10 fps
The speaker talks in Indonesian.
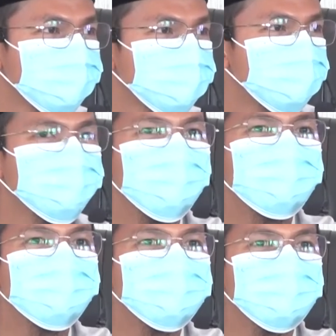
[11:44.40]
Sehingga
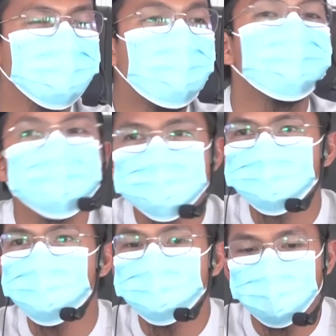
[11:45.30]
mereka ada
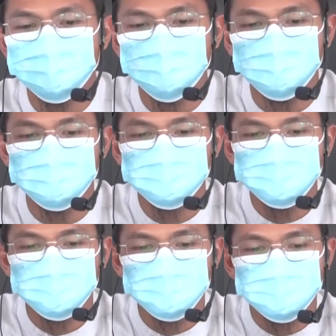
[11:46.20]
sebagian yang
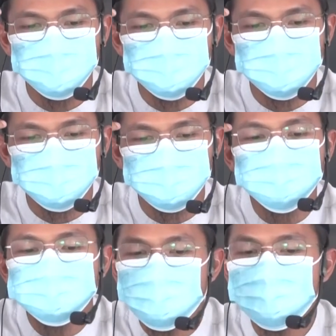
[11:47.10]

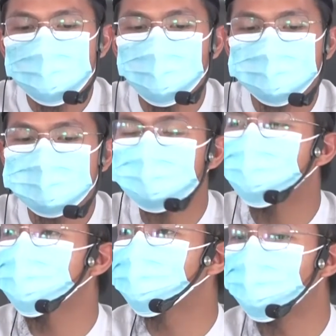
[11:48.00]
menyangka
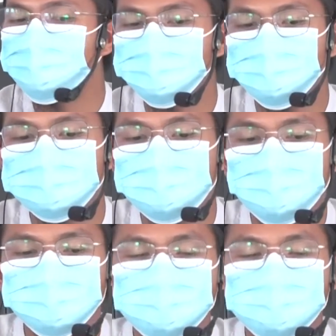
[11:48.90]
terhadap Allah dengan